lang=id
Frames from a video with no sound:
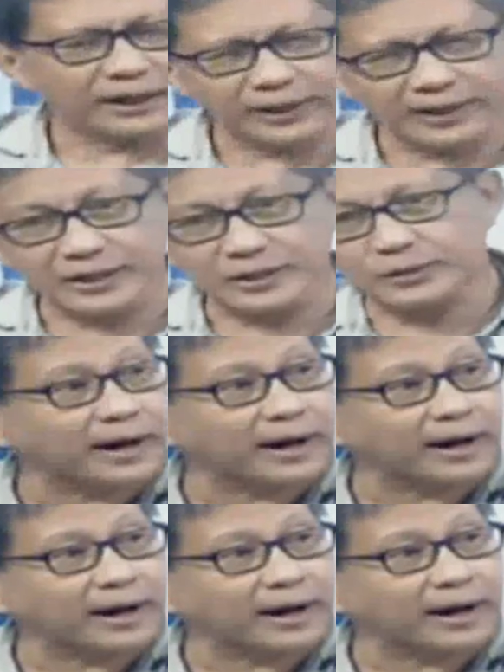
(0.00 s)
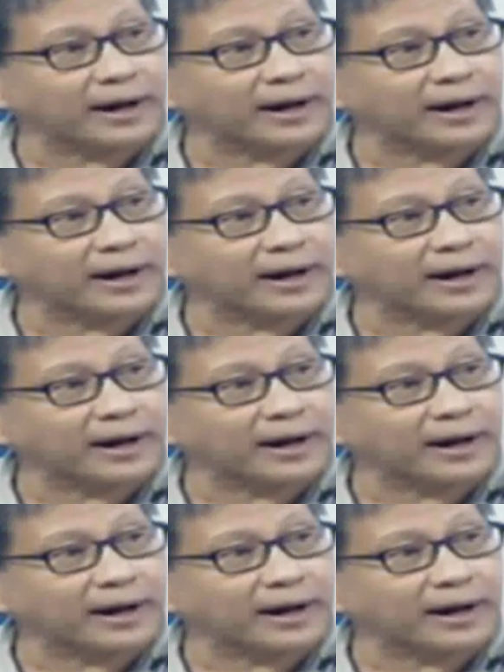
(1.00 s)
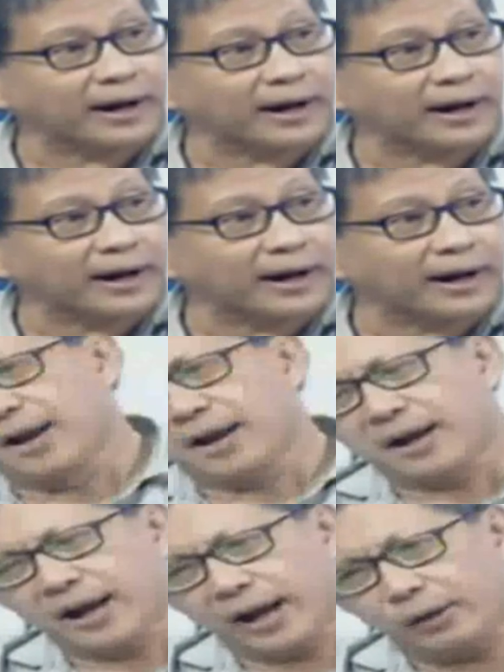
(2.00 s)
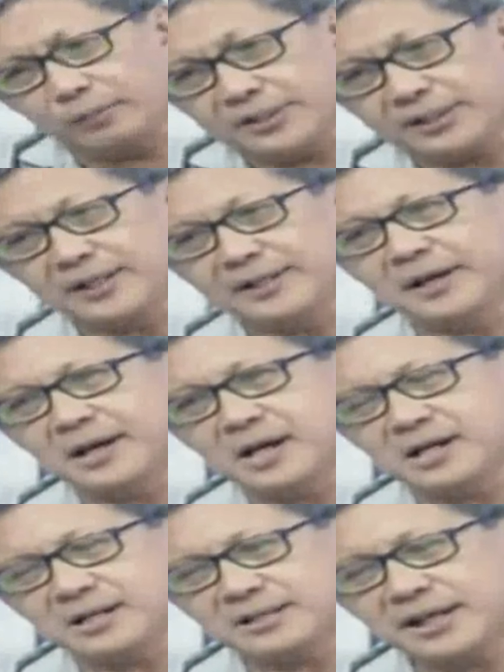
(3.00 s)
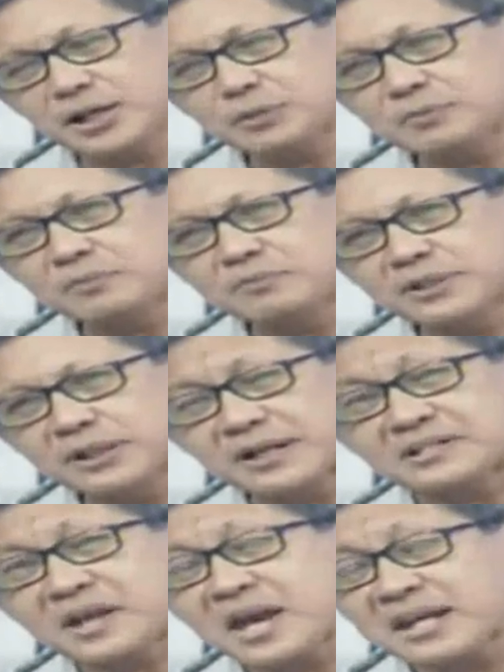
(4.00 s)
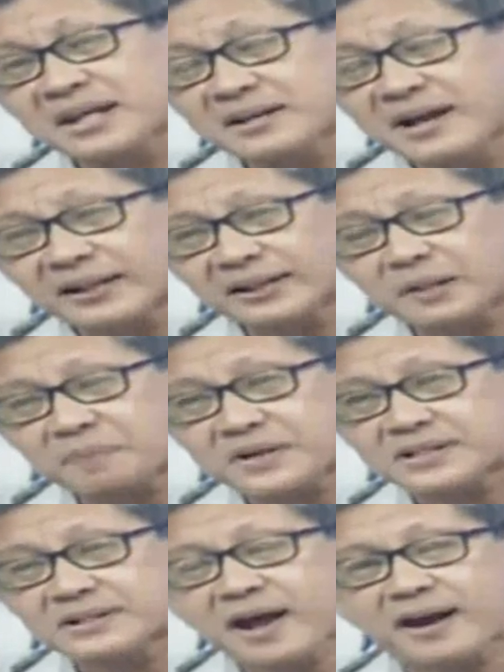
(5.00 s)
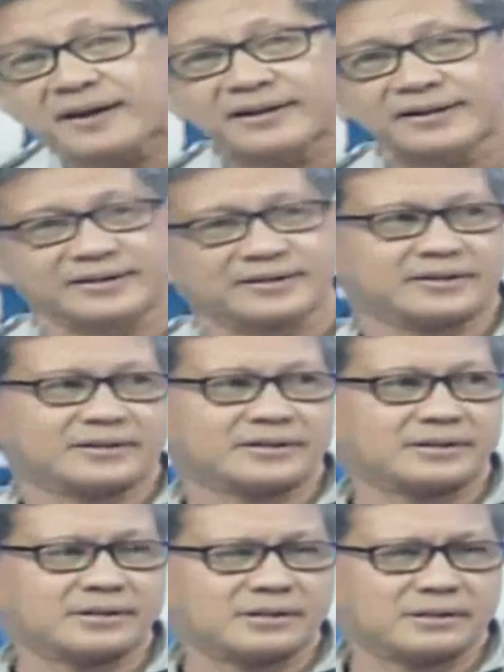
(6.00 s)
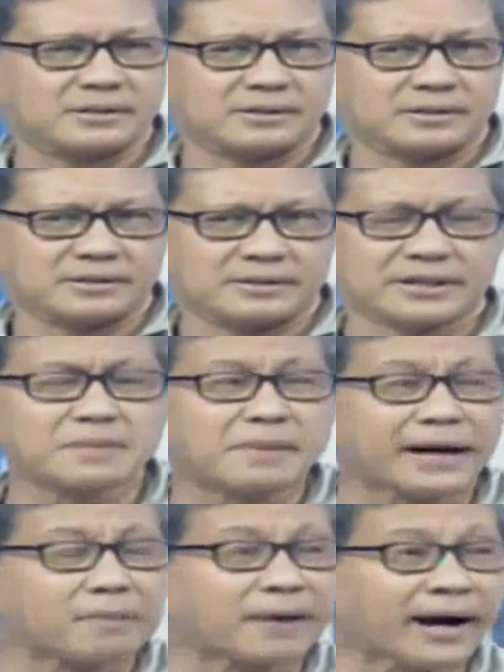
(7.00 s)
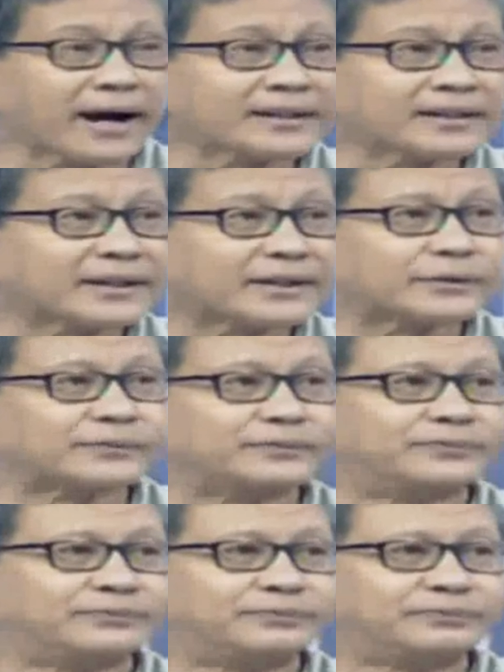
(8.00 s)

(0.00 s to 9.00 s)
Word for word: Kenapa Nah tadi soal makar misalnya tuh. Kalau misalnya saya cuma bicara saya ingin ganti presiden, gimana makarnya? Tuh?